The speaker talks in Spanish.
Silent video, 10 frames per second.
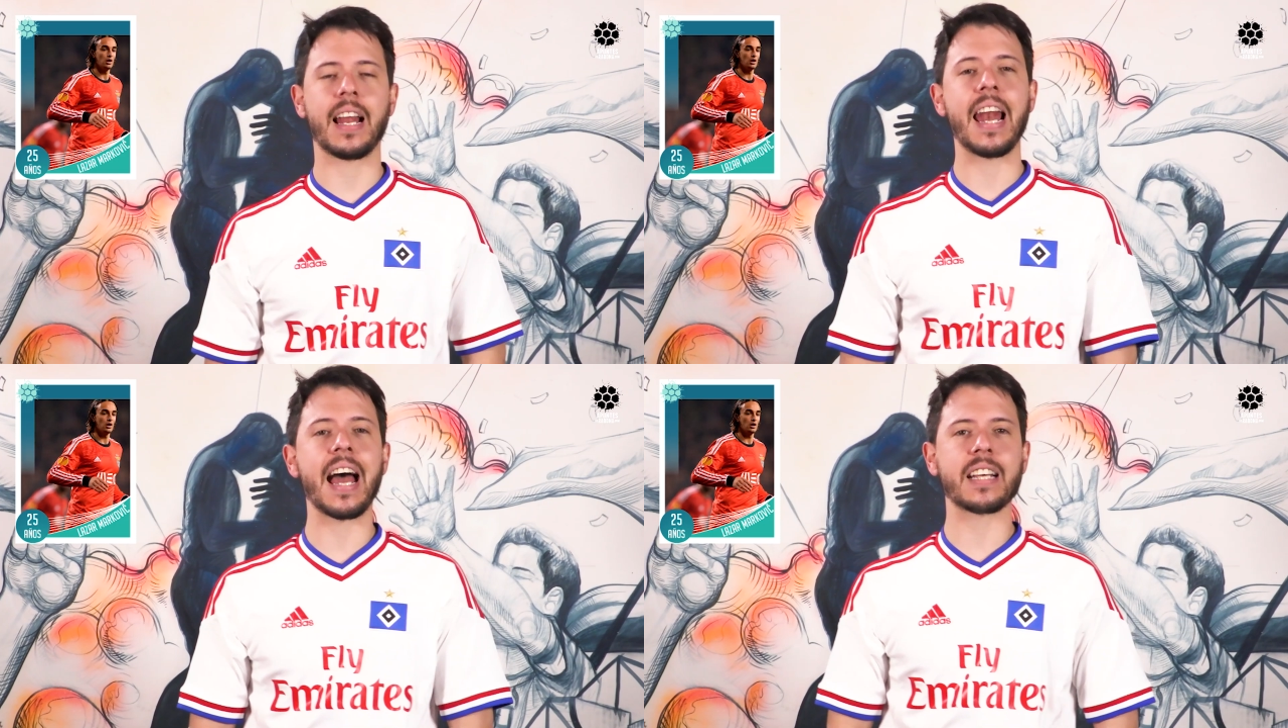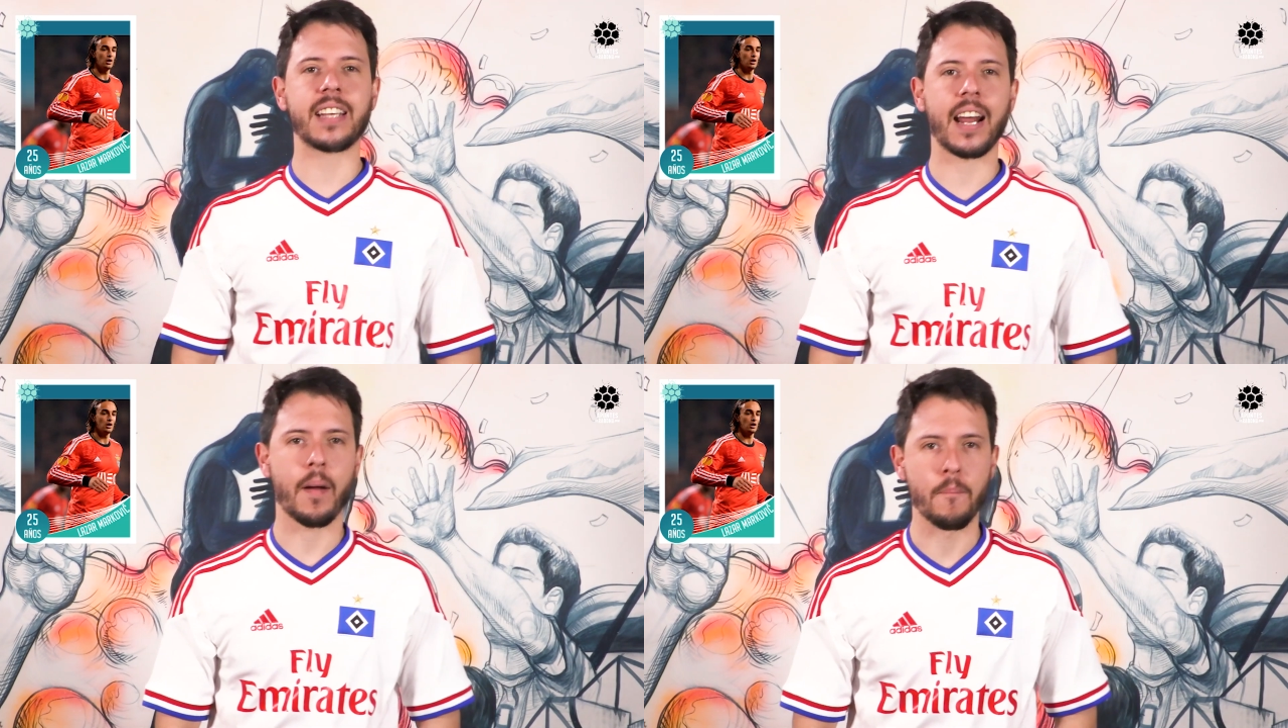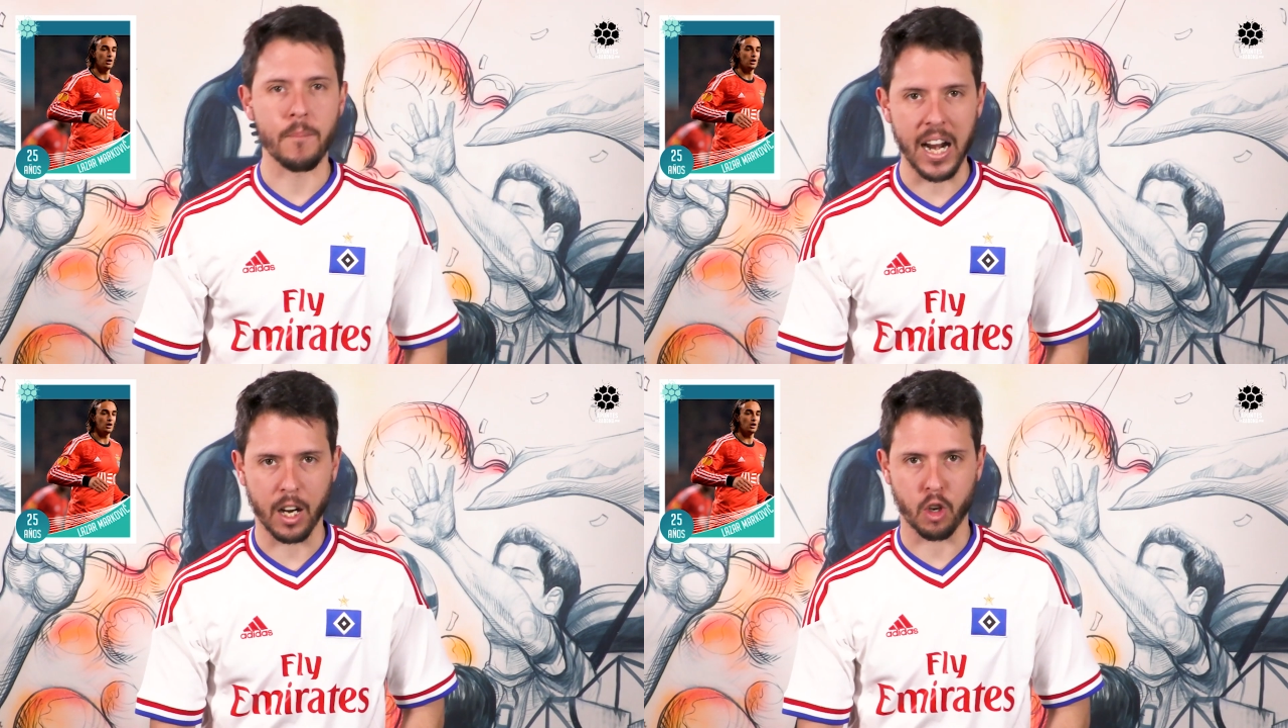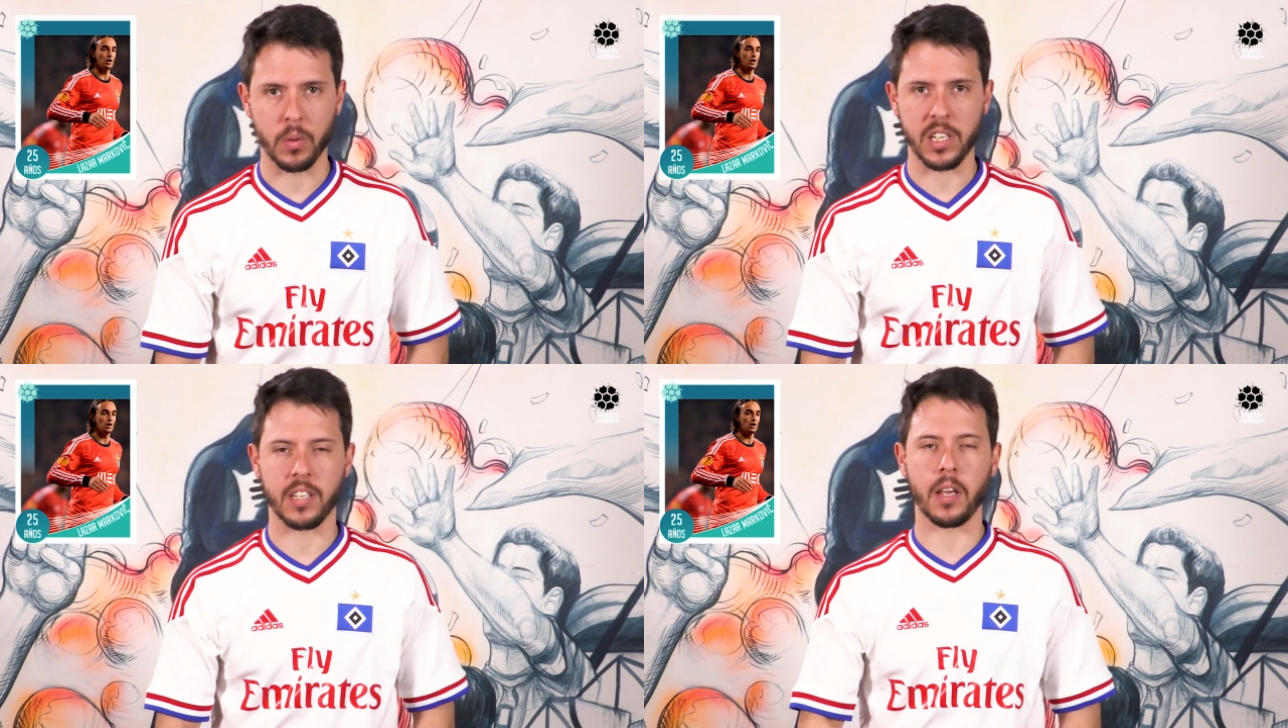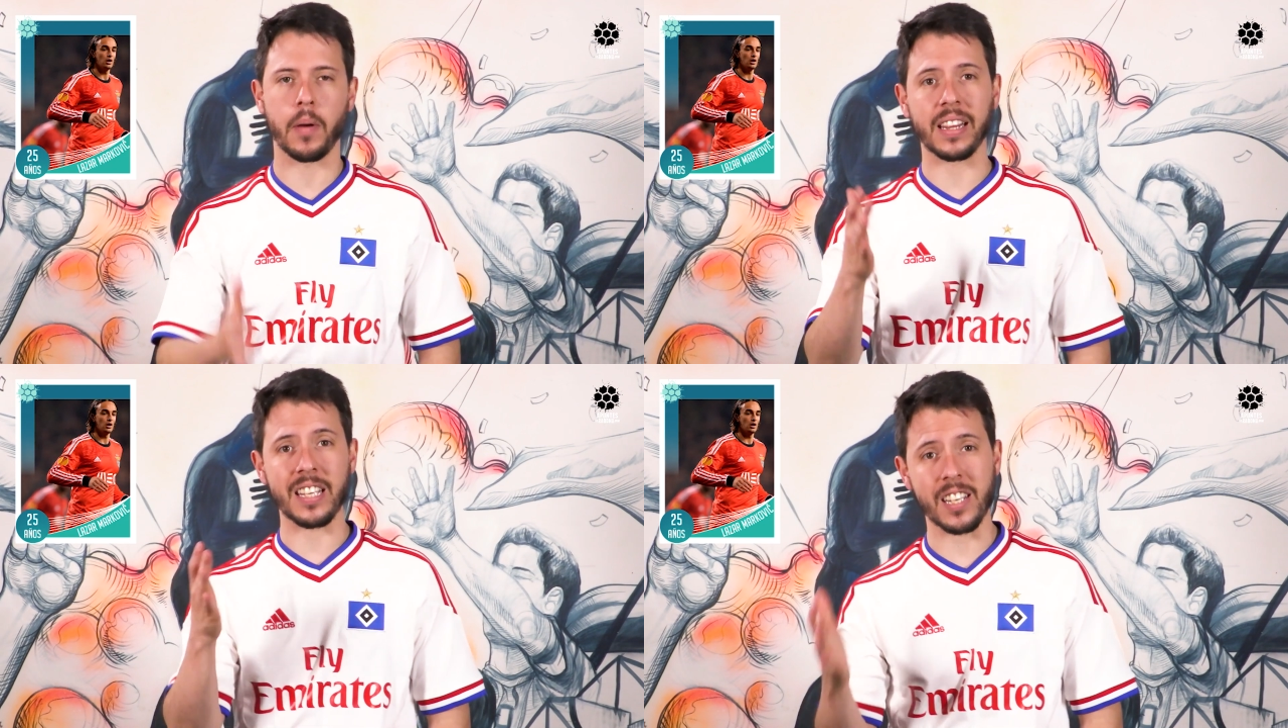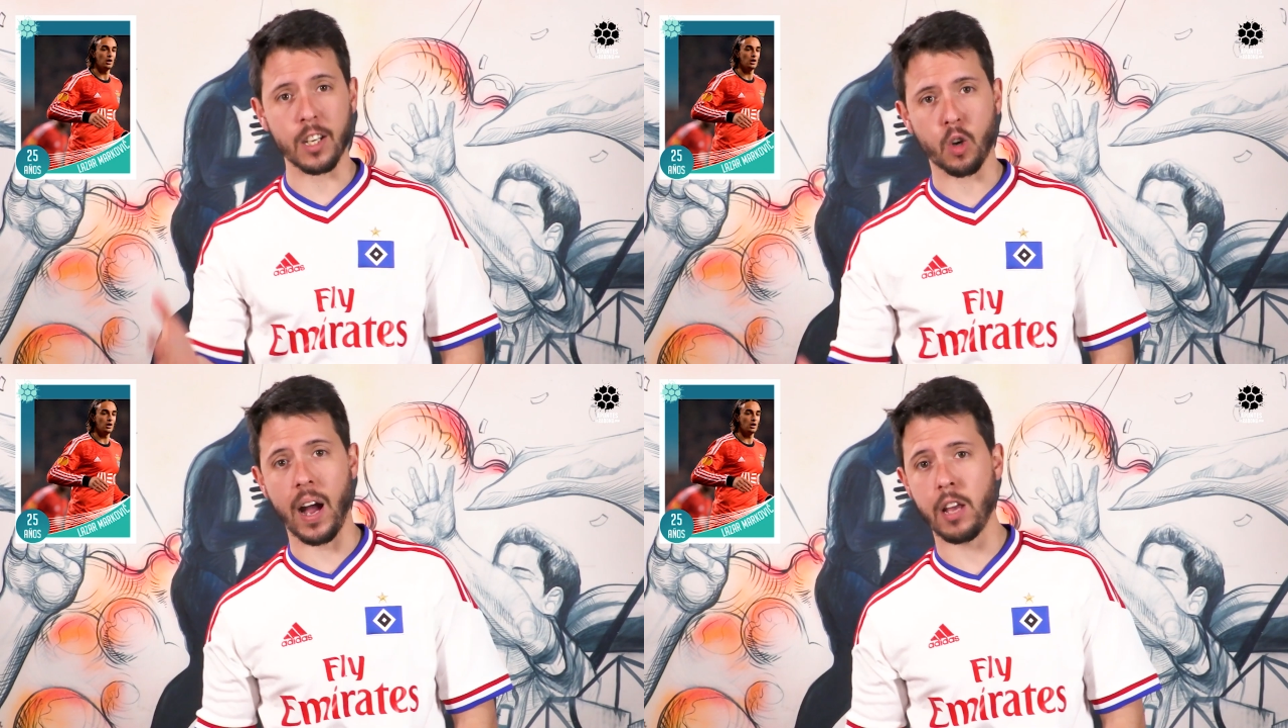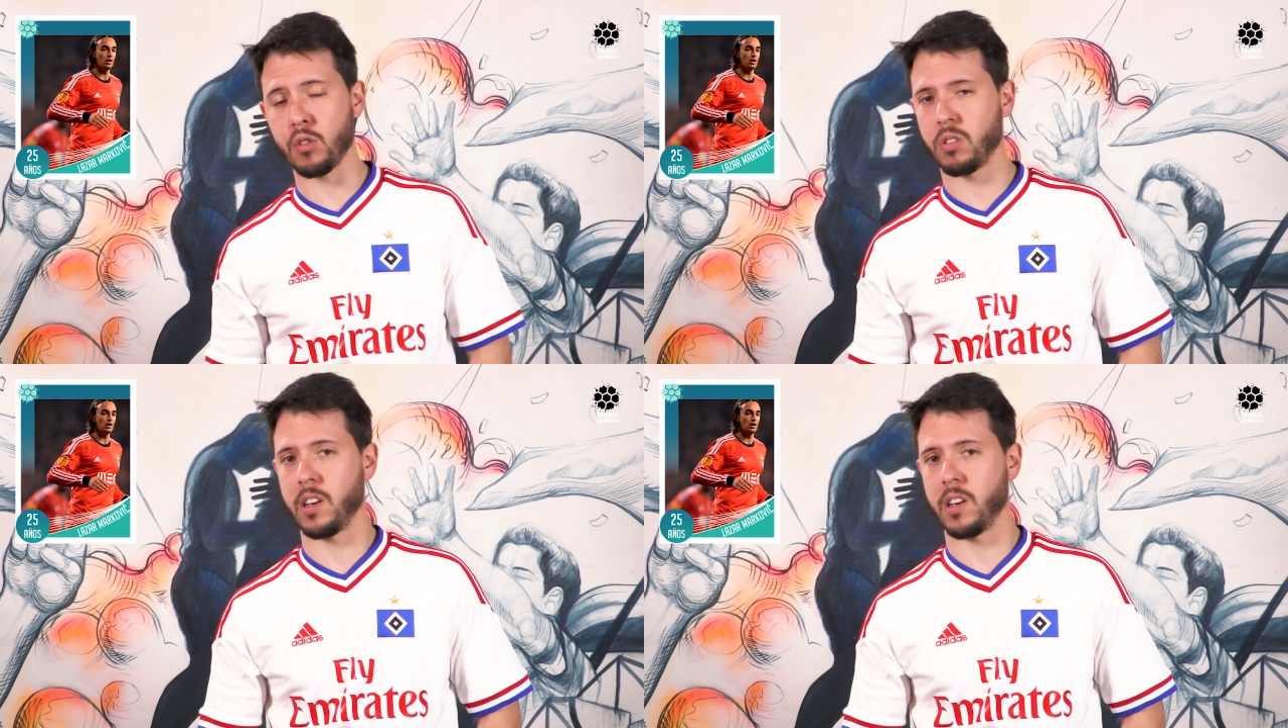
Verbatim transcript: es Lázar Markovic, de 25 años,